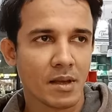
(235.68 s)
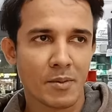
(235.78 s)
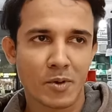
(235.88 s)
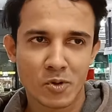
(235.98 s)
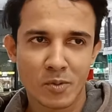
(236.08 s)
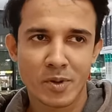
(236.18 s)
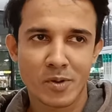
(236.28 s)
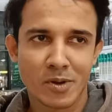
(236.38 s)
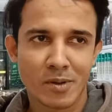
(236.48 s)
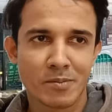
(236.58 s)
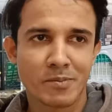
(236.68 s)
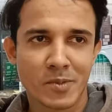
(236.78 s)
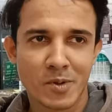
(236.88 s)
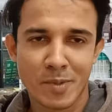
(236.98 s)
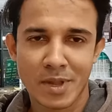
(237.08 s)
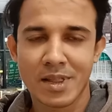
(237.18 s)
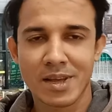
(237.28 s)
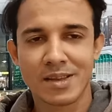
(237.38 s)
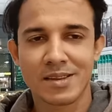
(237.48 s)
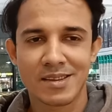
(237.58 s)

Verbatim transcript: আমরা শপিং করলাম খুব ভালো লাগে